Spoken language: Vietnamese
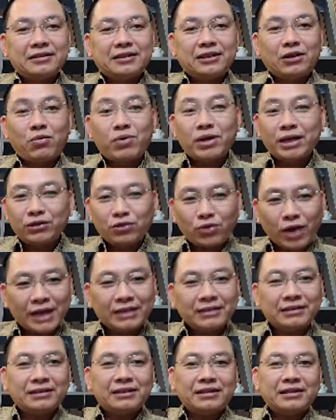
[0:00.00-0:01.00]
trong kinh
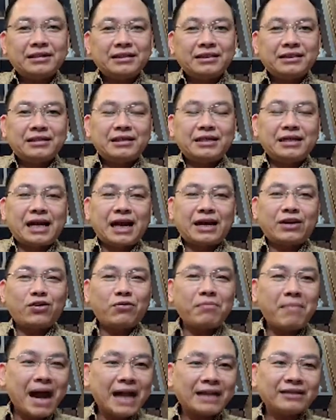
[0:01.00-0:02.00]
doanh thì lại
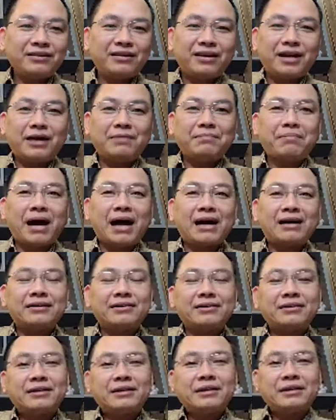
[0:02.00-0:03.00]
có ba thứ cân
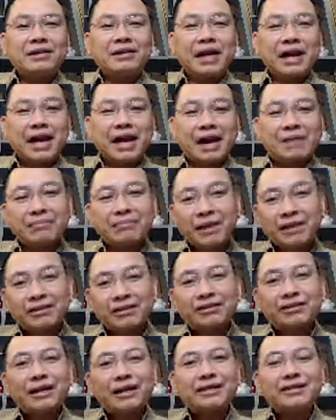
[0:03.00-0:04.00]
bằng là làm
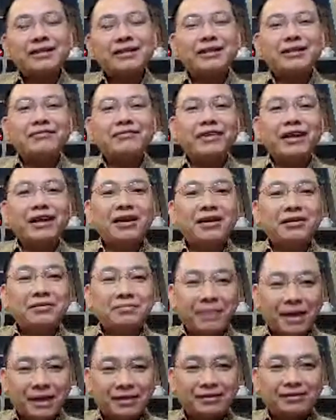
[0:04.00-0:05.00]
bất cứ cái gì phải lợi
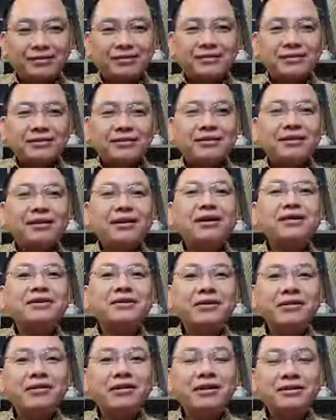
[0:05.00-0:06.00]
mình lợi
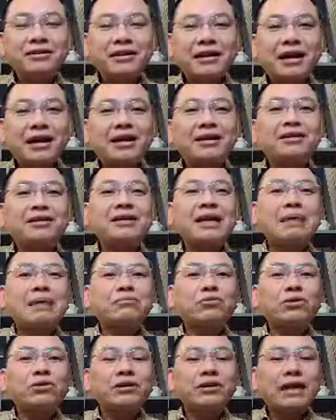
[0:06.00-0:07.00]
người tức là lợi
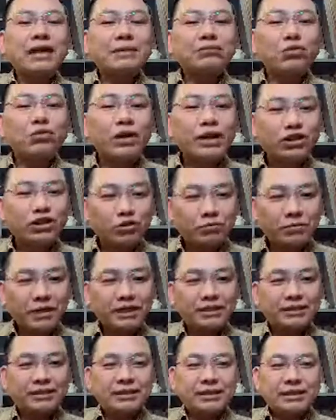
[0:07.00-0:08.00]
làm người làm thuê cho
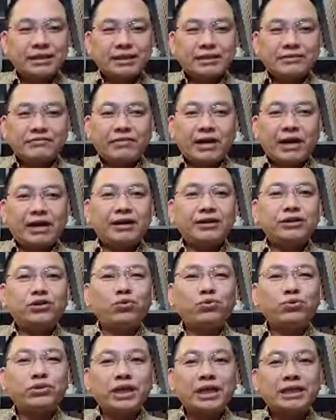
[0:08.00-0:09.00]
mình và lợi
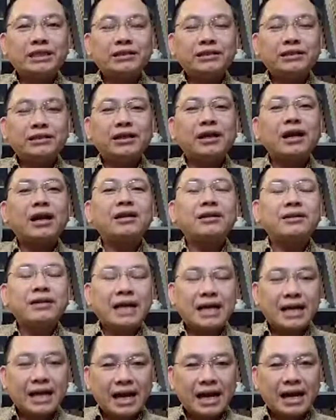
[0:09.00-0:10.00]
chúng sinh tức là lợi
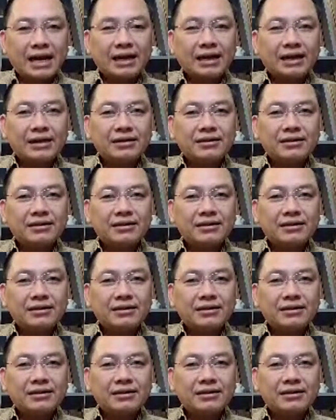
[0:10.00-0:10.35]
khách hàng